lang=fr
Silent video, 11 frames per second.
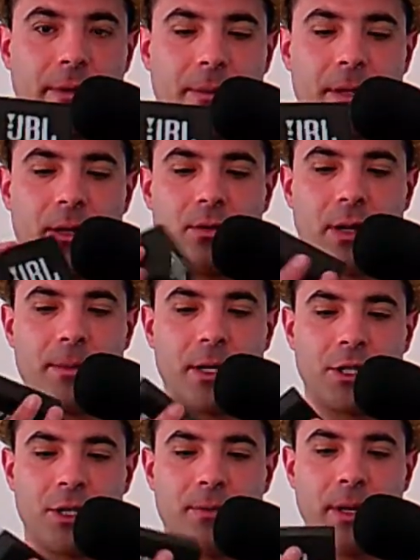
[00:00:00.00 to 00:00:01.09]
vient bien de la marque
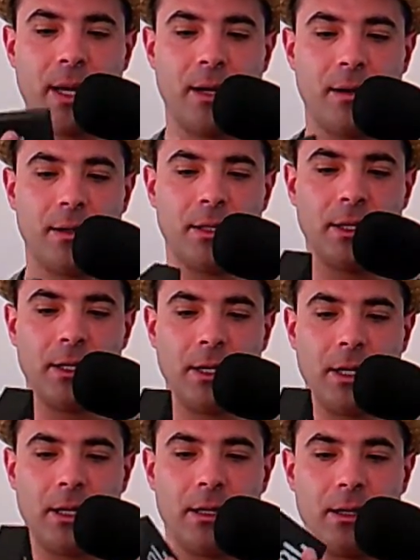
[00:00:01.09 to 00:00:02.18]
JBL.
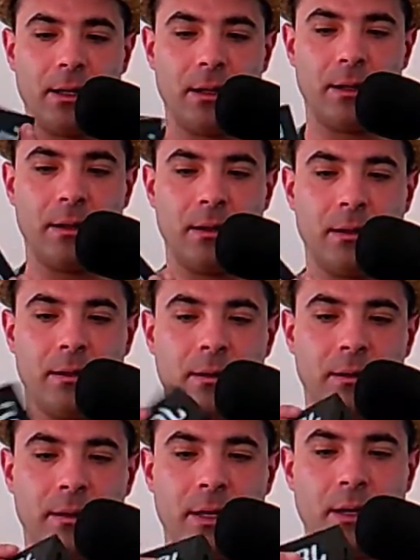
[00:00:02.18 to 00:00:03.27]

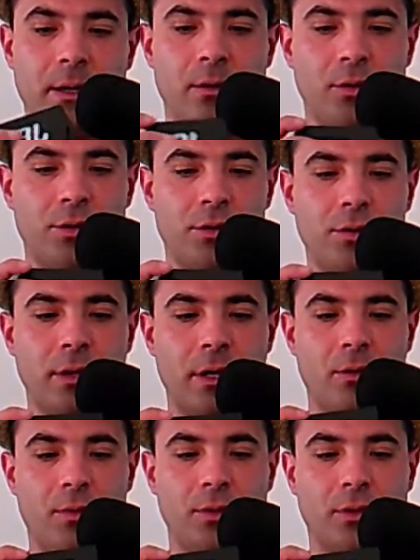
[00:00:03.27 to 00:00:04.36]
Euh, il y au-dessus, il y a le
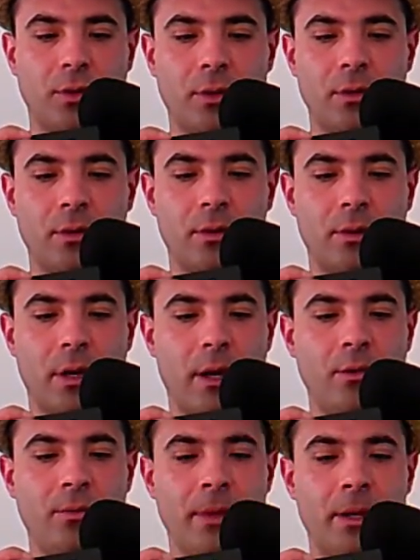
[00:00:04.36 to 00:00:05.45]
bouton euh,
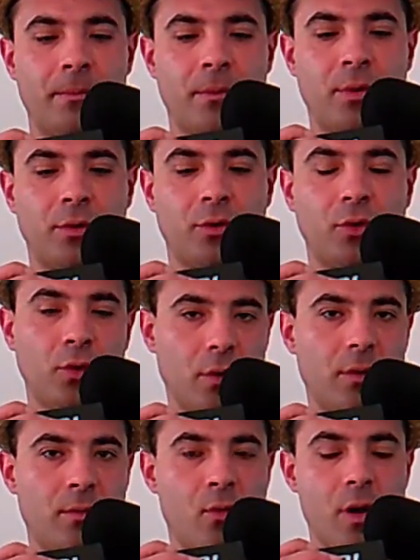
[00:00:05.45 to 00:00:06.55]
allumer allumé Bluetooth
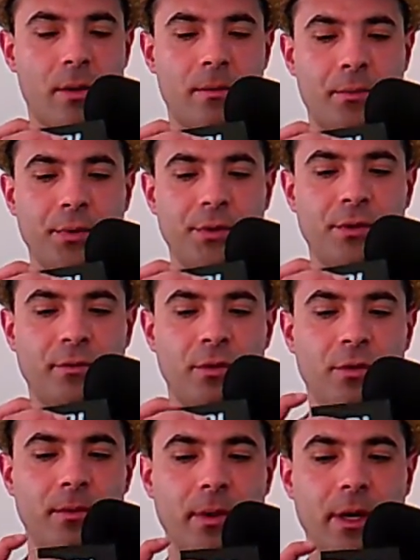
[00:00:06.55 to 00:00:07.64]
moins plus du
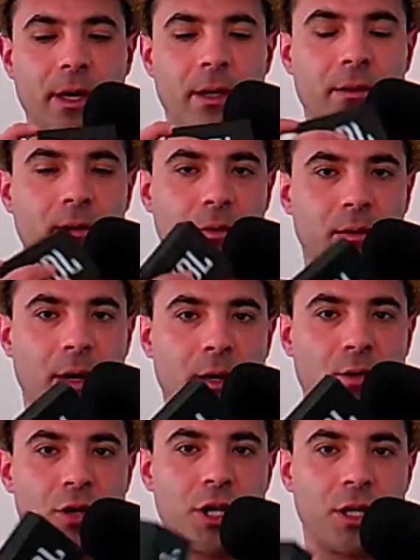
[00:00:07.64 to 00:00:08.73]
volume et raccroché,
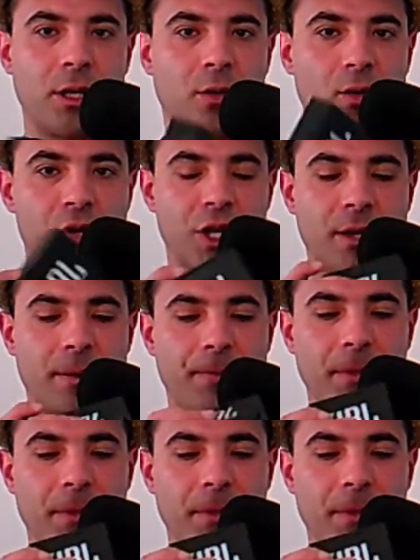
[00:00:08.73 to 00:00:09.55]
raccrocher décrocher